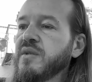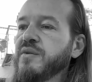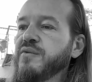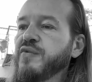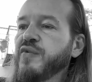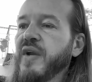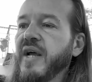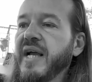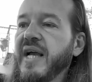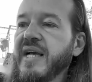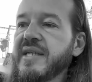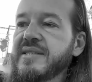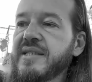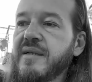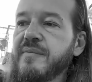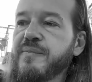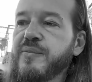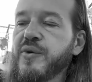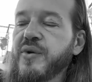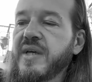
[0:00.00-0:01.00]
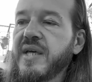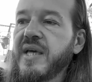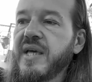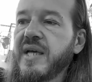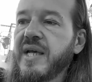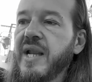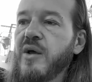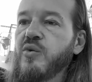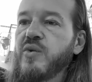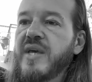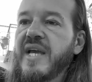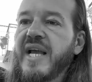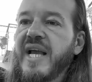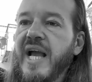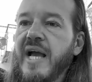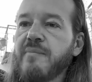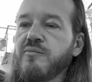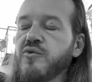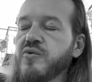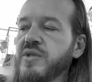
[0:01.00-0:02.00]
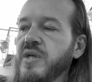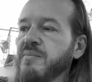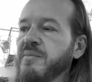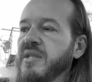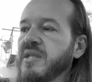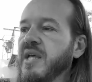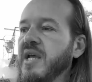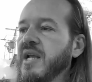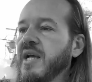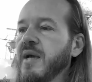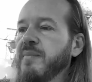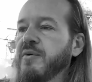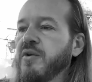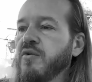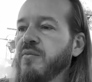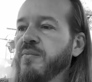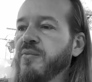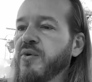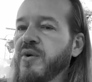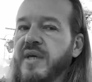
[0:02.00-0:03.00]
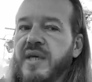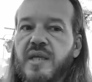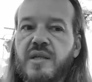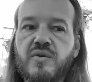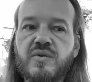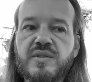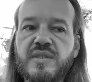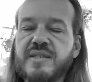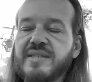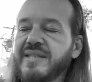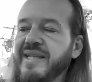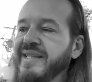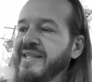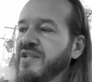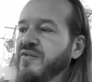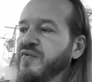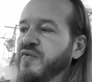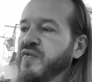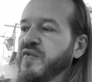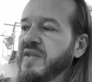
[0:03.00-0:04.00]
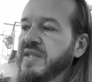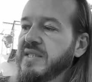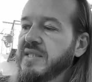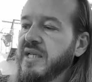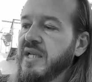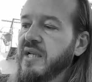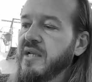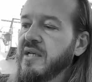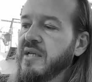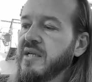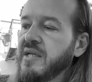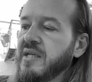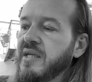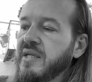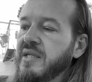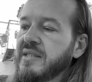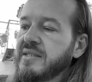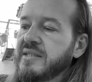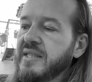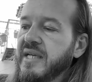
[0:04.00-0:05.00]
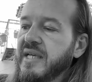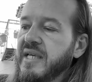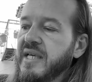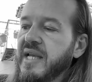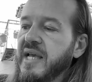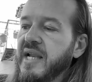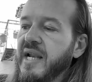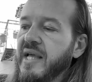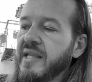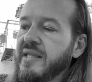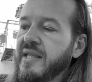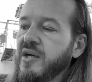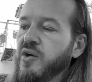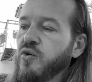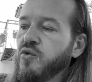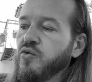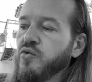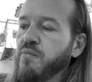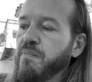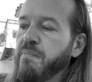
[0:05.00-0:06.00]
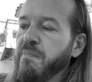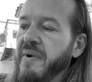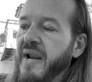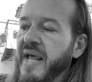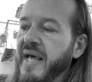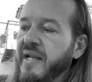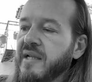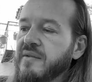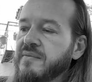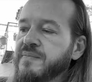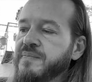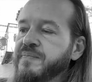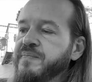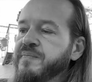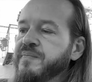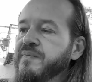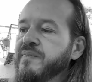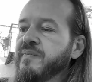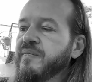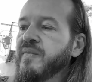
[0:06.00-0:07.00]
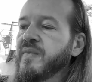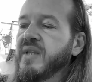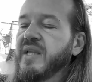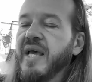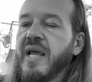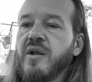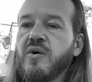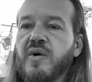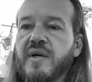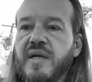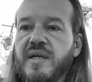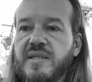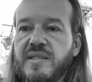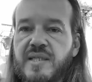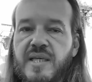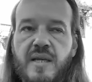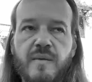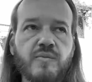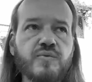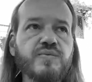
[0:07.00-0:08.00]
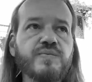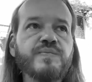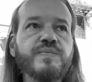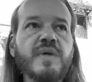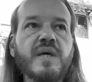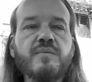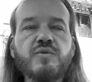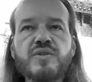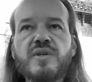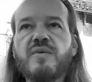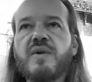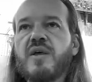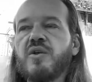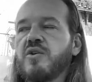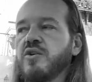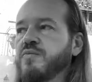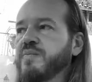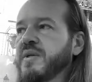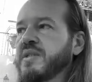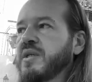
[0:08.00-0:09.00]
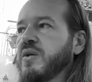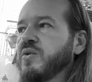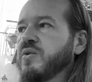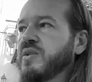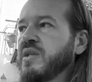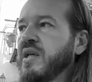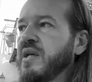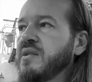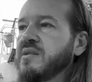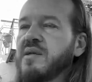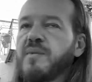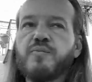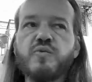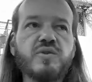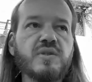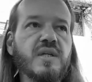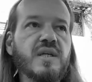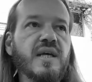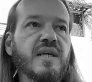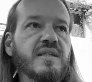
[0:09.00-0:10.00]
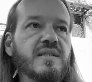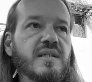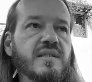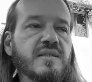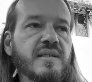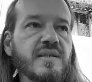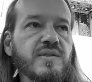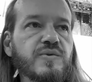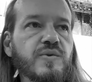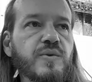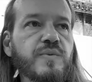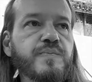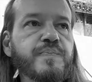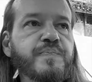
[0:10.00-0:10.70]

fracasan, por qué claudicamos a mitad del camino, por qué nos es tan difícil seguir adelante con un plan de algo que quisiéramos. Hemos hablado en los pasados días de muchas raíces de esto,